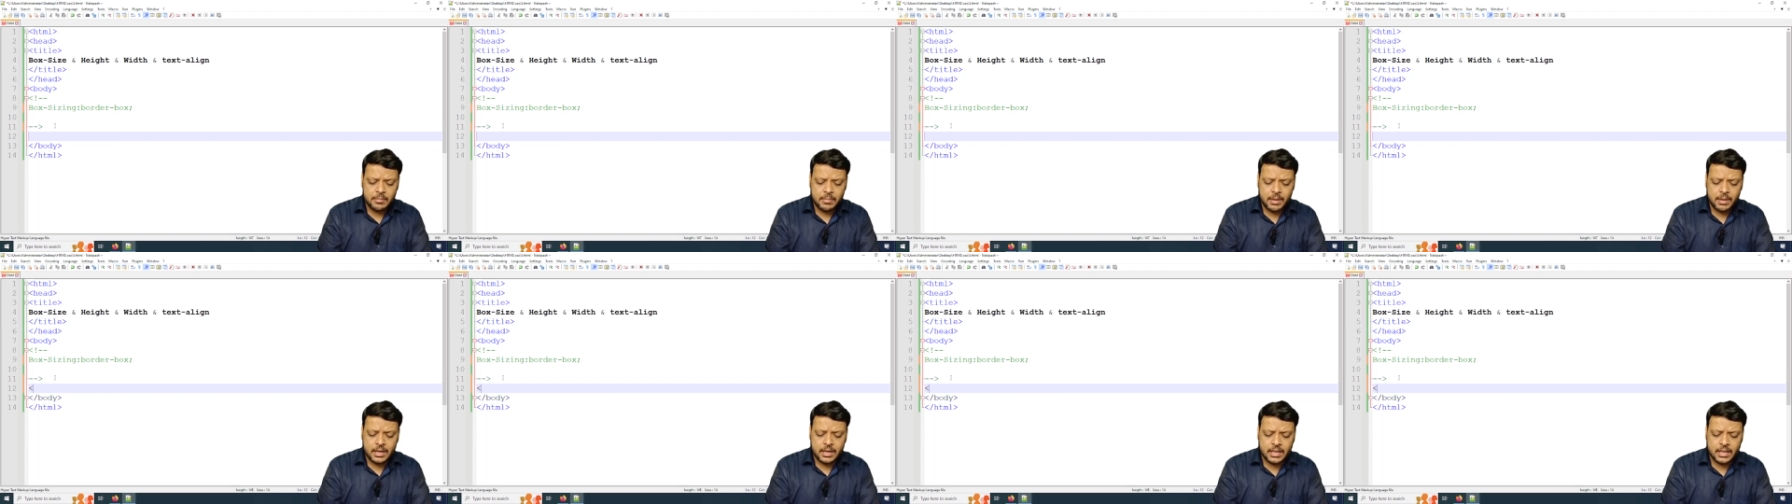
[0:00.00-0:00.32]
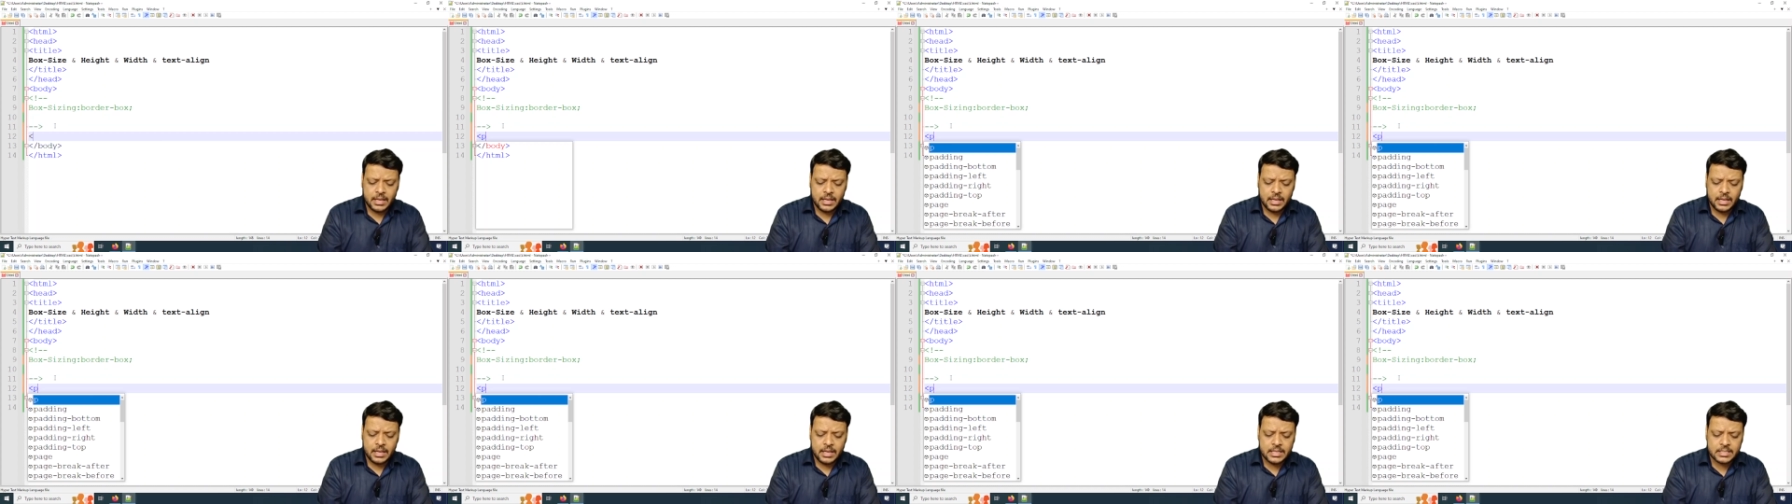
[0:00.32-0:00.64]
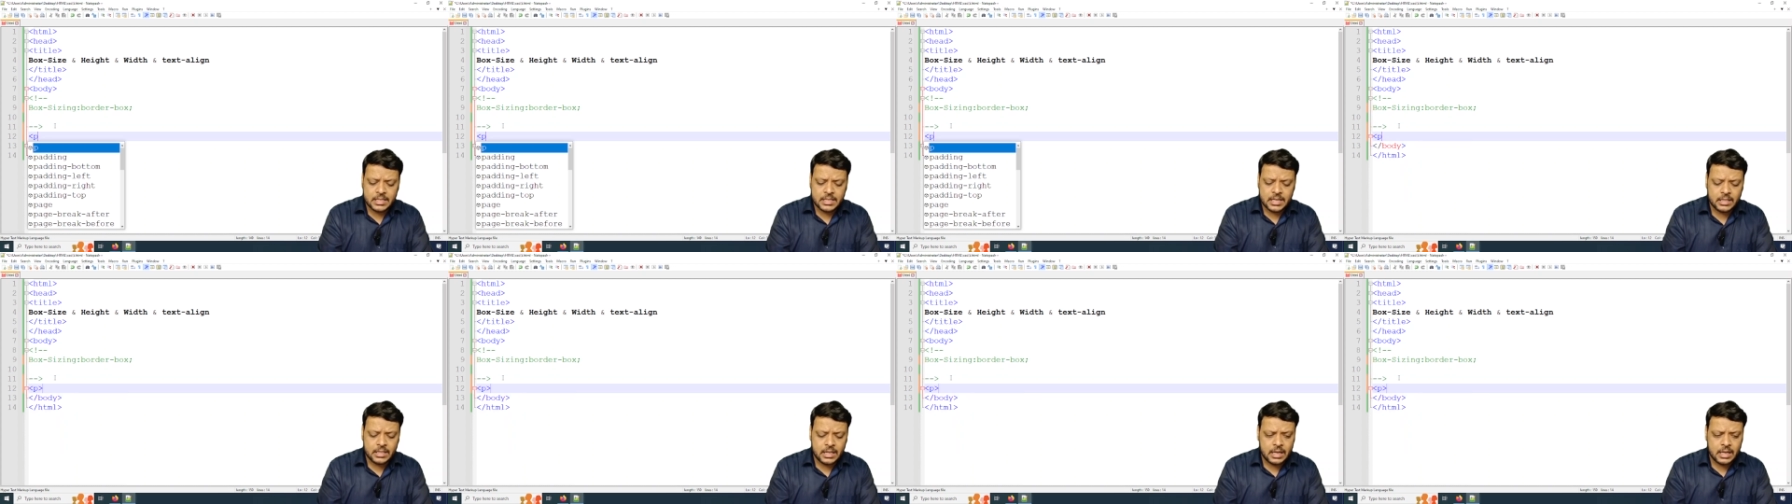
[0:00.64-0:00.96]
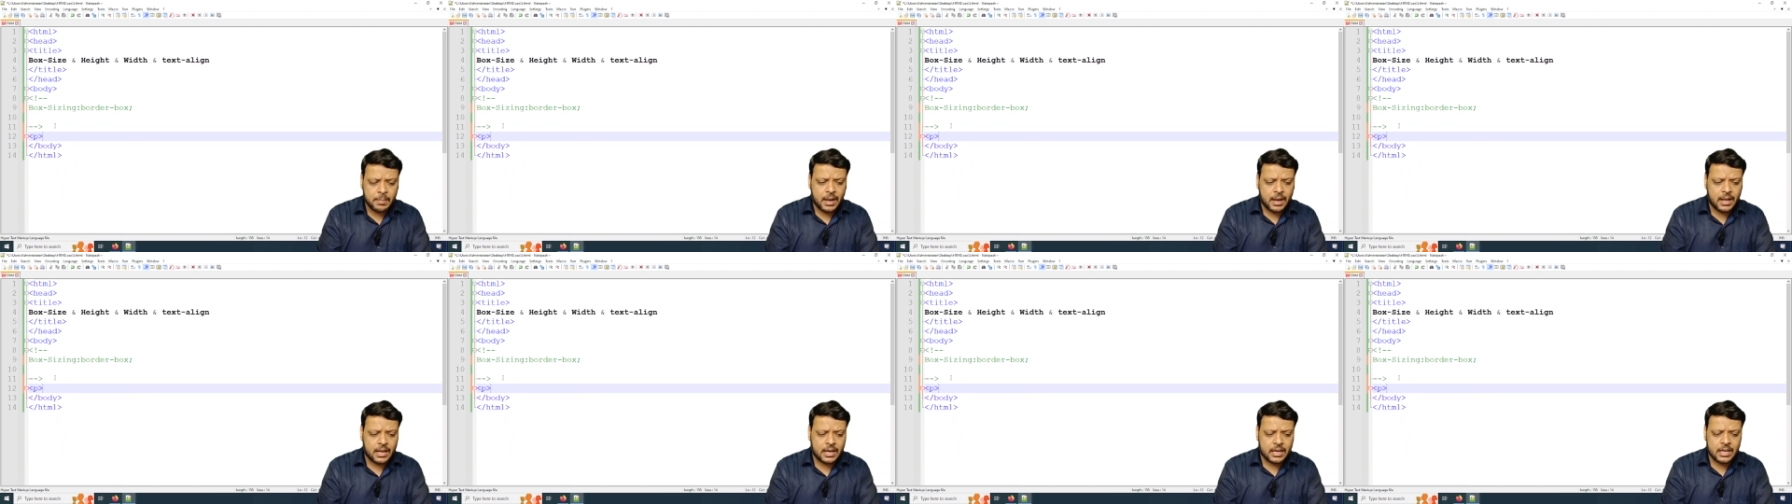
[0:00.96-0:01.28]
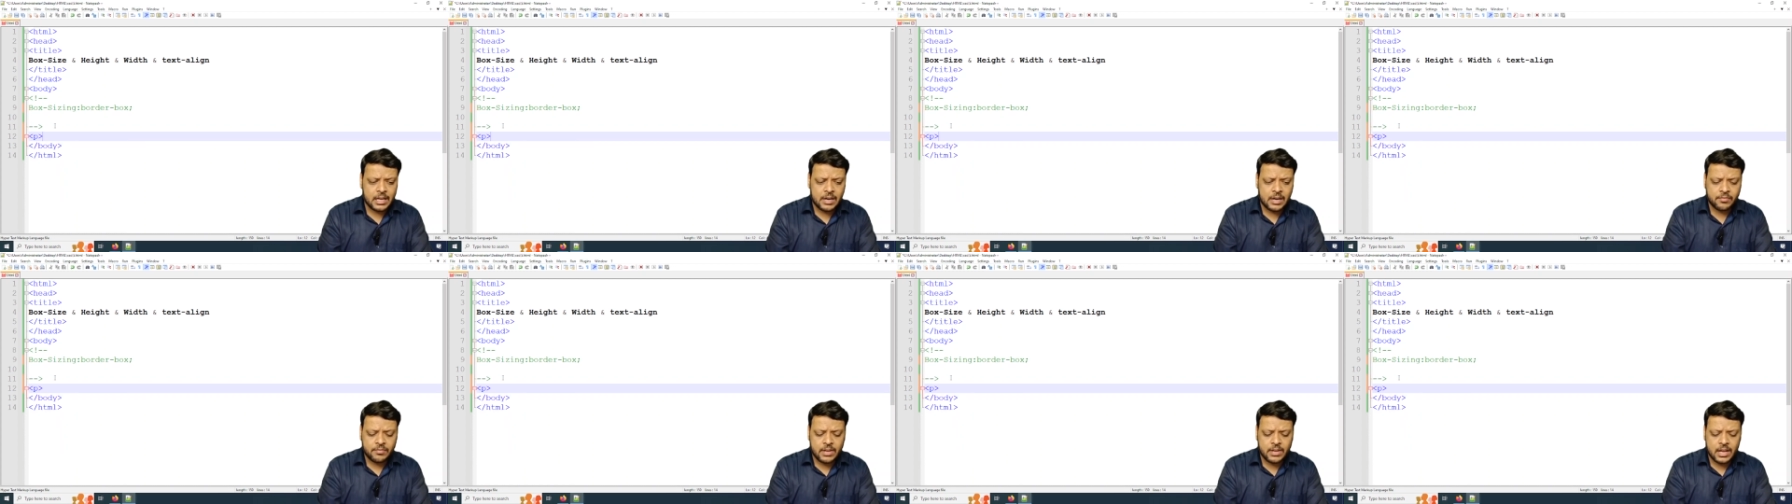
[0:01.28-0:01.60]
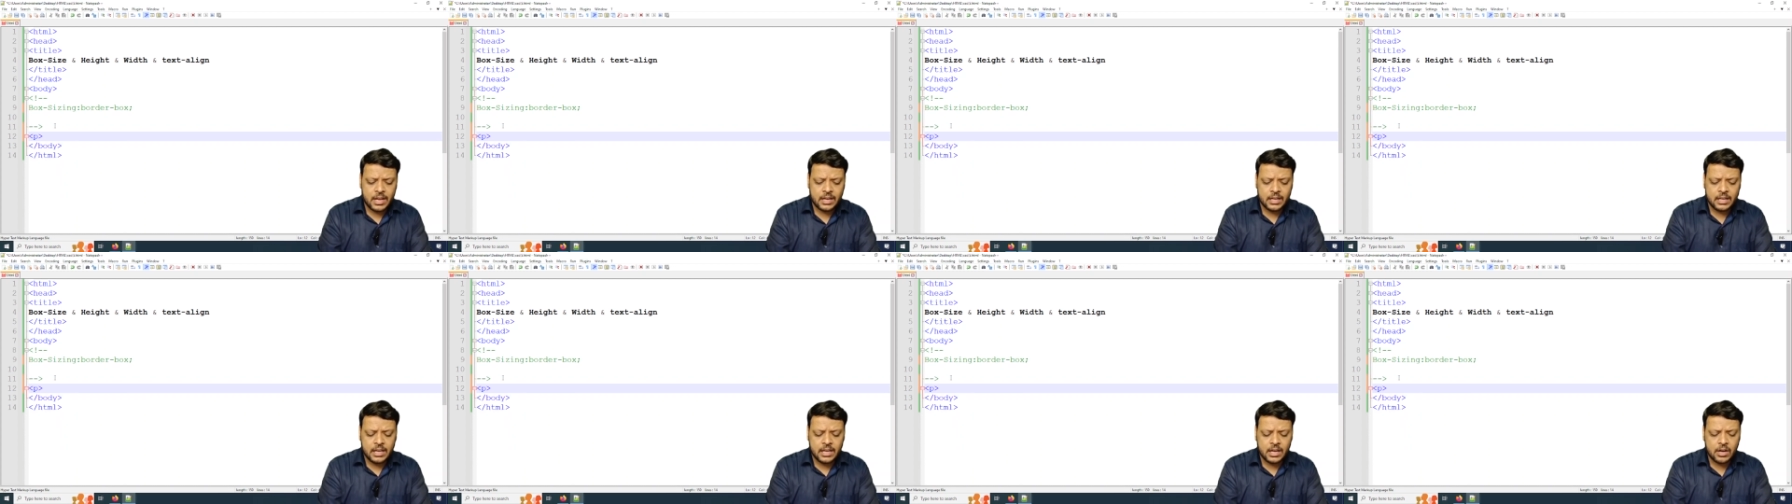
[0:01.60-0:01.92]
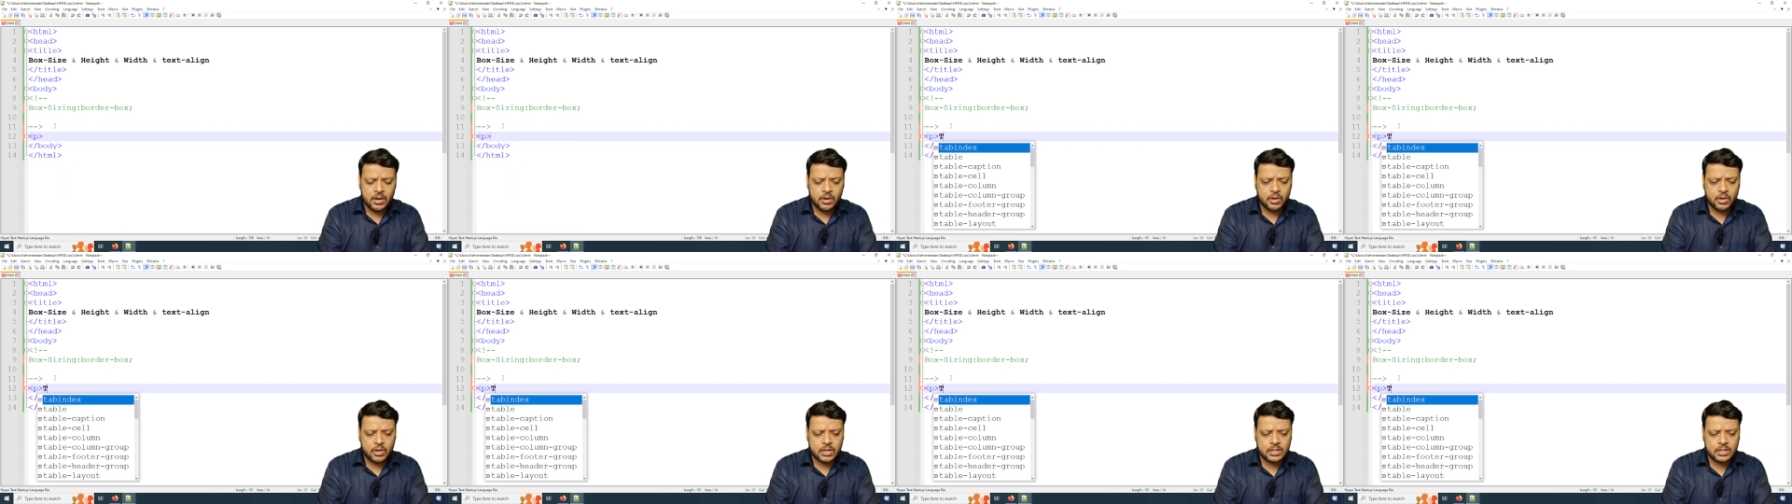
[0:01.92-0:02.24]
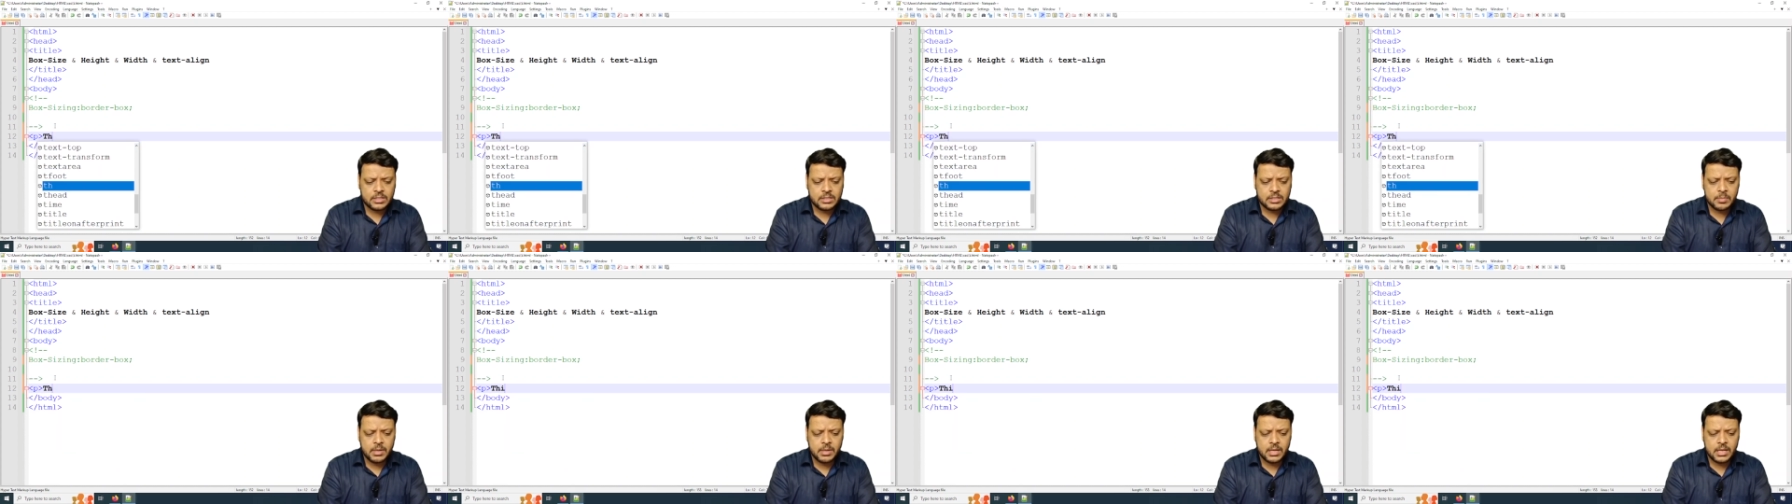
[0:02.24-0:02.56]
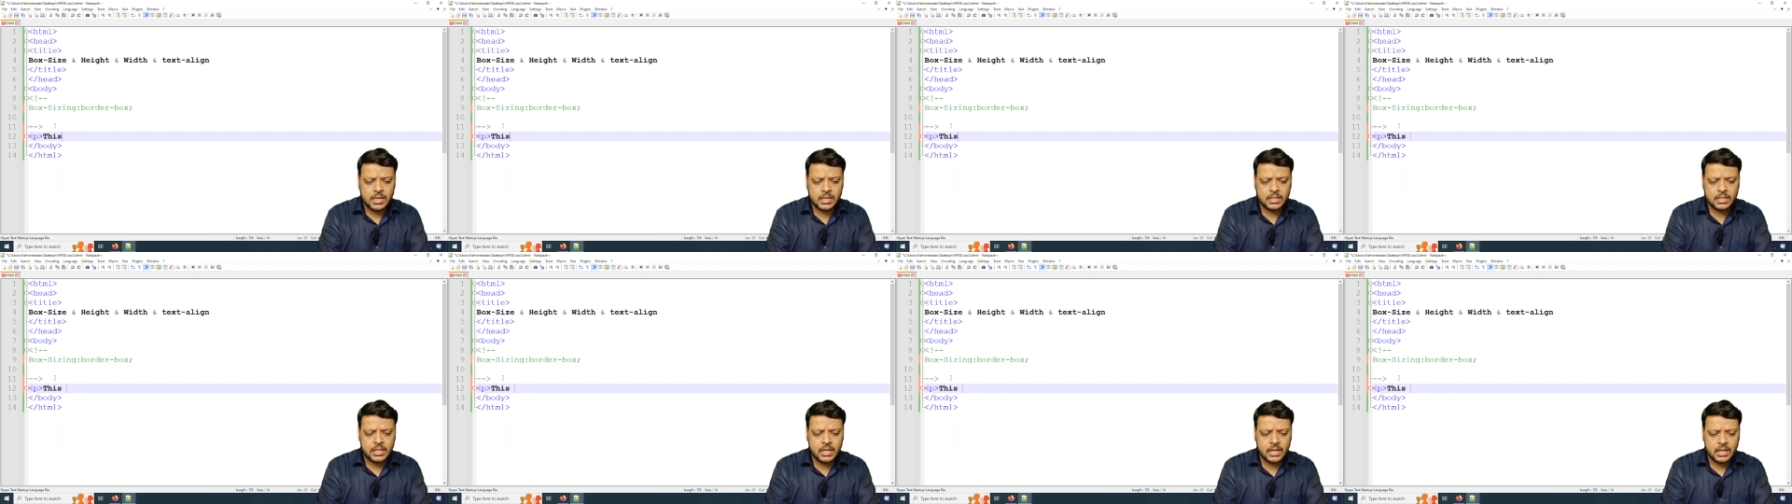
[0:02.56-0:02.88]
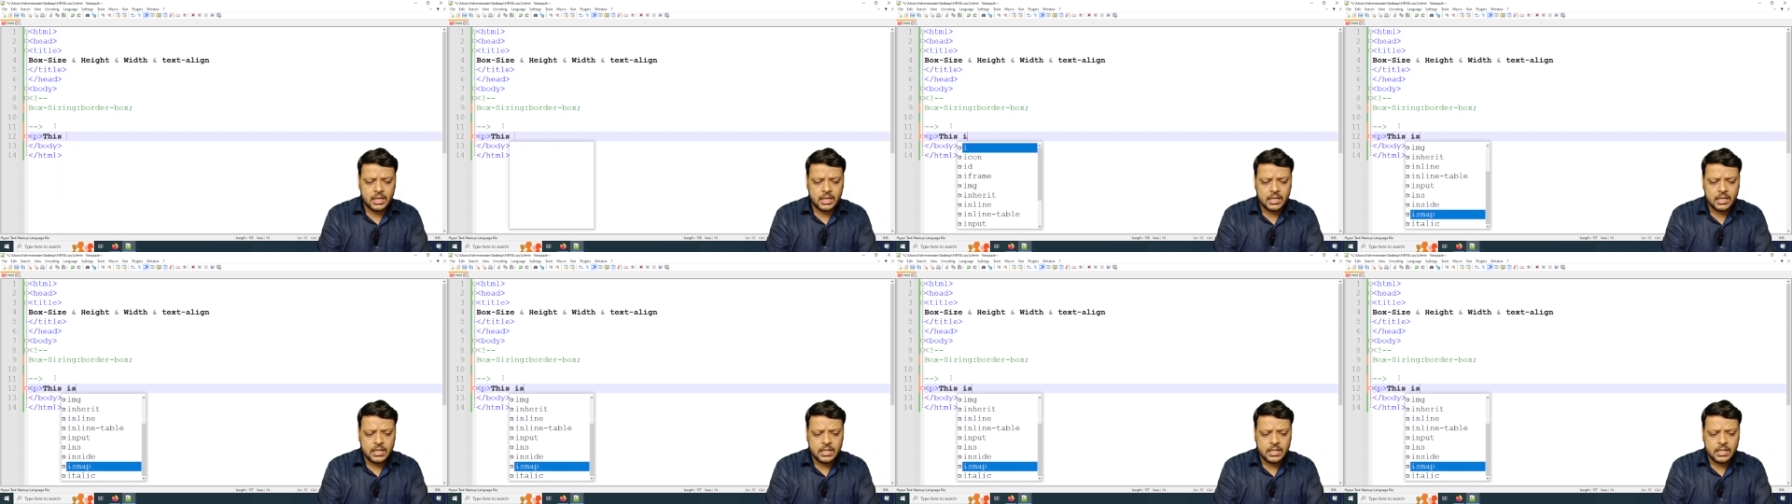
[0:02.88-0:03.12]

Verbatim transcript: मैंने इसके अंदर एक पैराग्राफ टैग लिया और इसमें लिख दिया